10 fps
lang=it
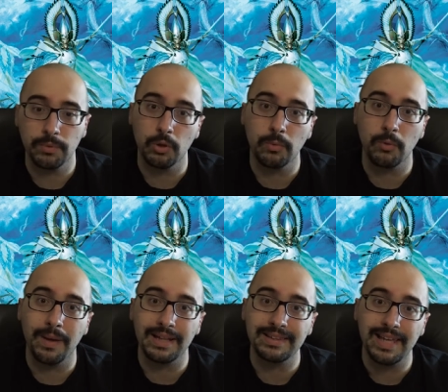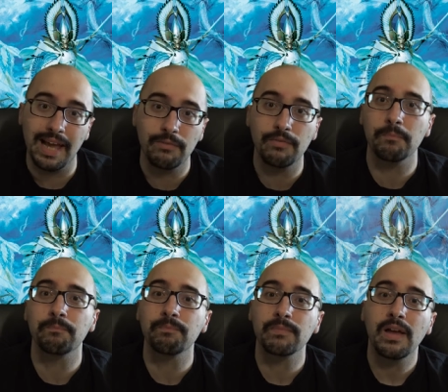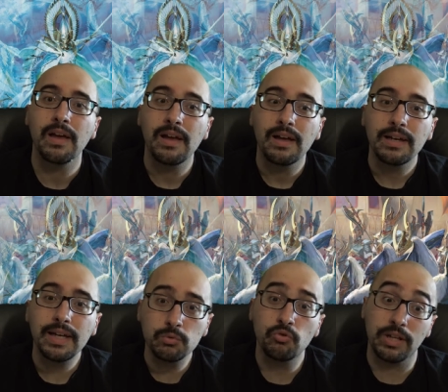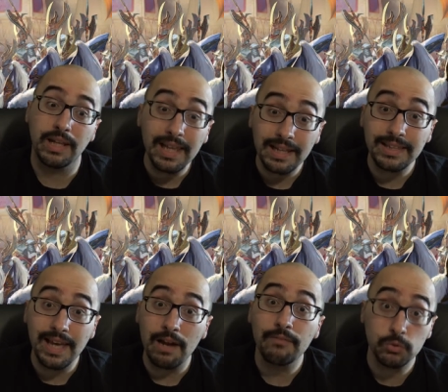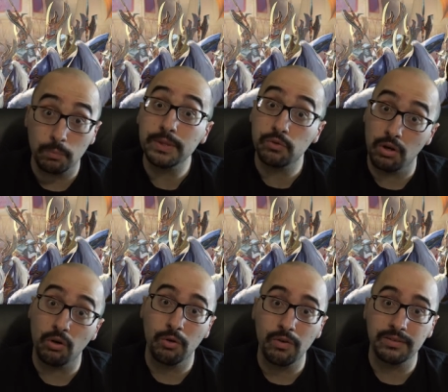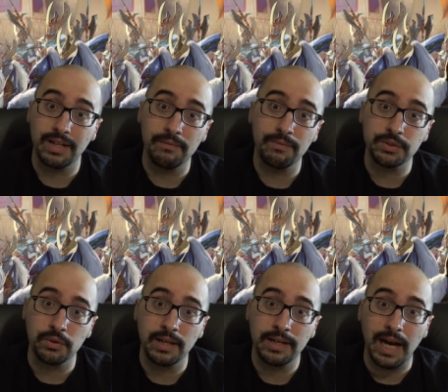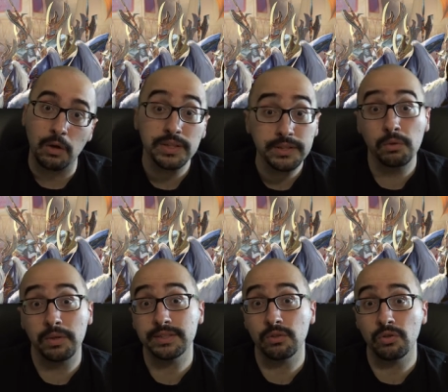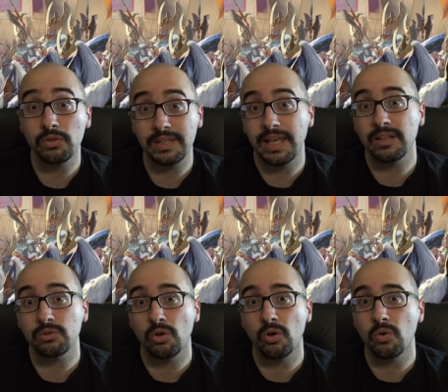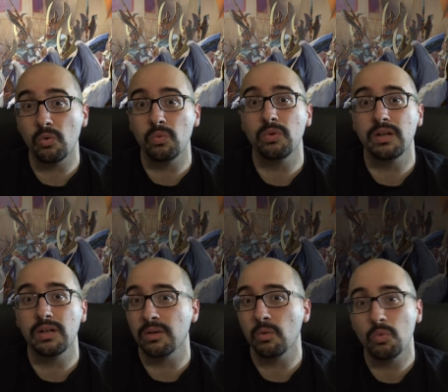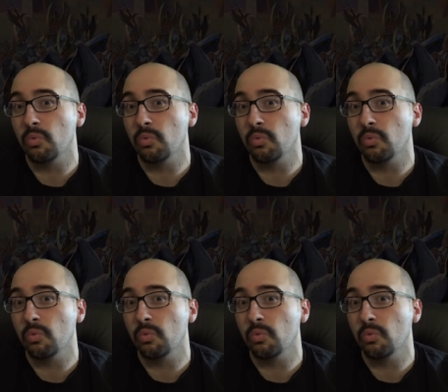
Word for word: poi dopo come alti elfi. Che succede? Gli alti elfi subiscono a loro volta le invasioni del caos e si riuniscono dietro un, un